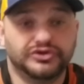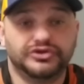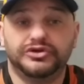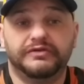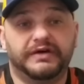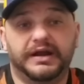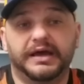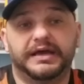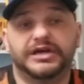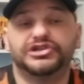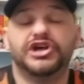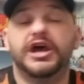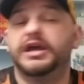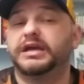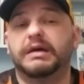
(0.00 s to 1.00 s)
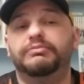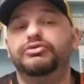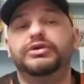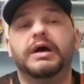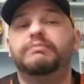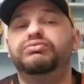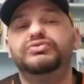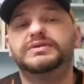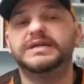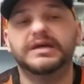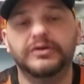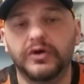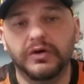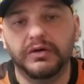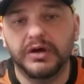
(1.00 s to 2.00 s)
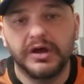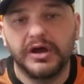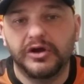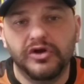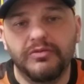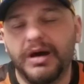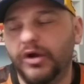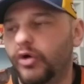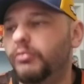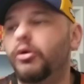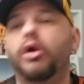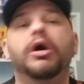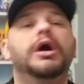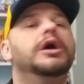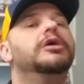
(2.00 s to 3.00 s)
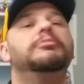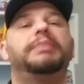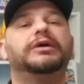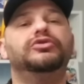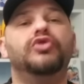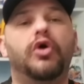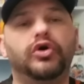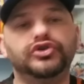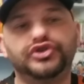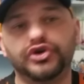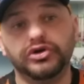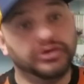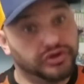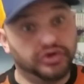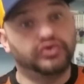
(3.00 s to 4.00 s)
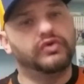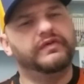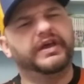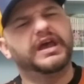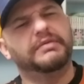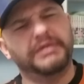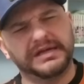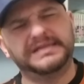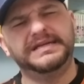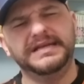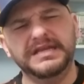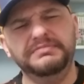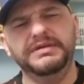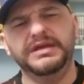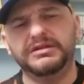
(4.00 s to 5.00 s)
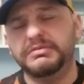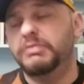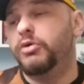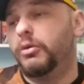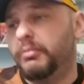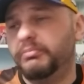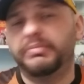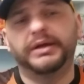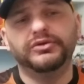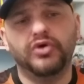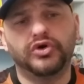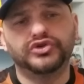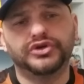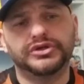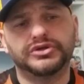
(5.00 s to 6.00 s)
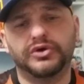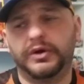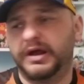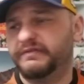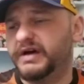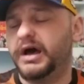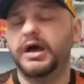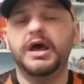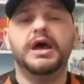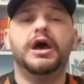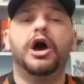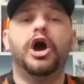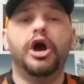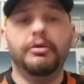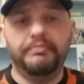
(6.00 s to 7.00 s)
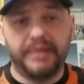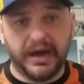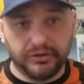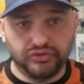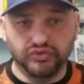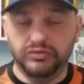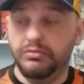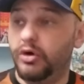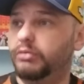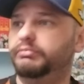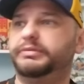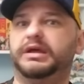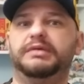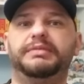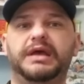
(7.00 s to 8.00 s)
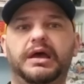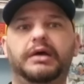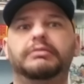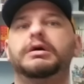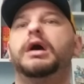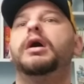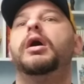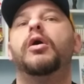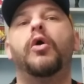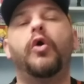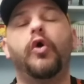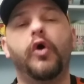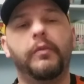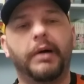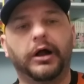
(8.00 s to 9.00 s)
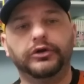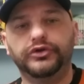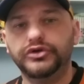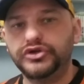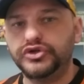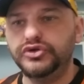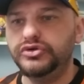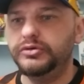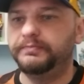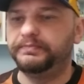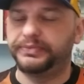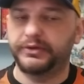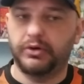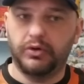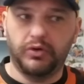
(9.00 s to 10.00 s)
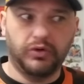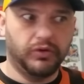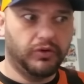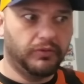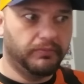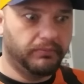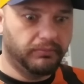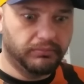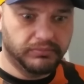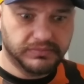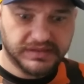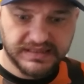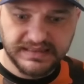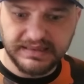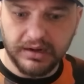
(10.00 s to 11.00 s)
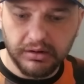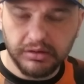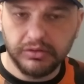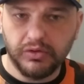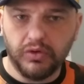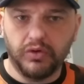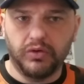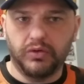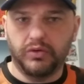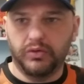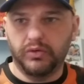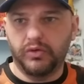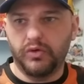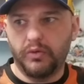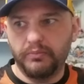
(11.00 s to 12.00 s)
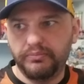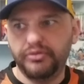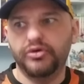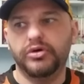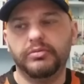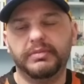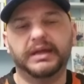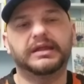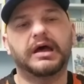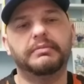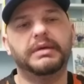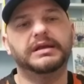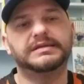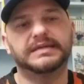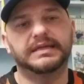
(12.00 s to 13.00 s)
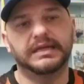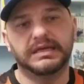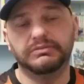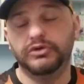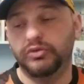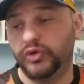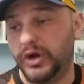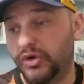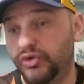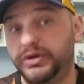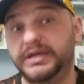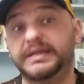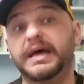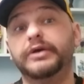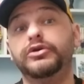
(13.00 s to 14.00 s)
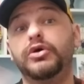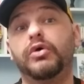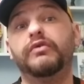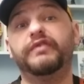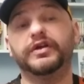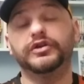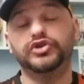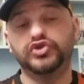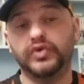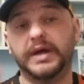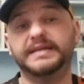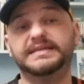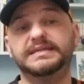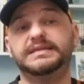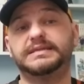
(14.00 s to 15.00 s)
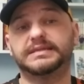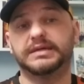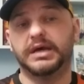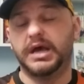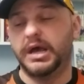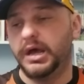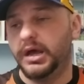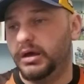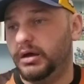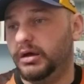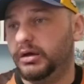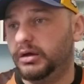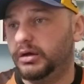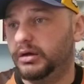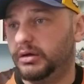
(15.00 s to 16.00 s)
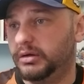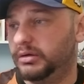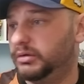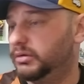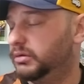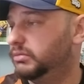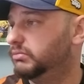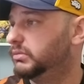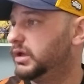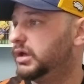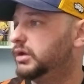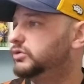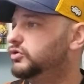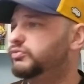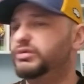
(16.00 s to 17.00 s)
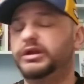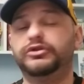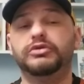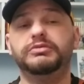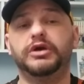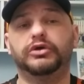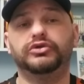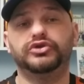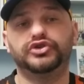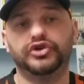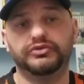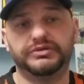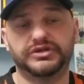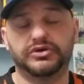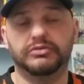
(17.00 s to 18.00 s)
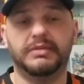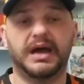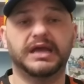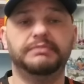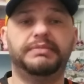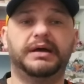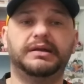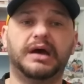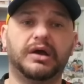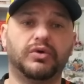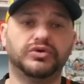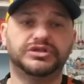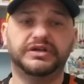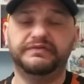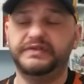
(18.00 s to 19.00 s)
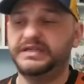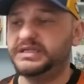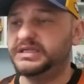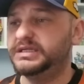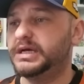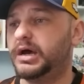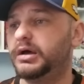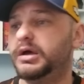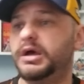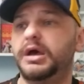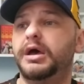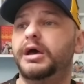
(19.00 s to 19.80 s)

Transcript: juste devant la cage, qui a plus qu'à pousser le, le ballon. Bon, pas de hors-jeu, je trouvais quand même assez limite, mais bon, pas de hors-jeu selon la un partout. Bon, très bien, on reprend le dessus, on sent qu'on peut mettre à mal cette équipe de Monaco, qui d'ailleurs, au fait, joue à 10 euh, depuis la demi-heure de jeu, puisque Maripane a accroché Vitinha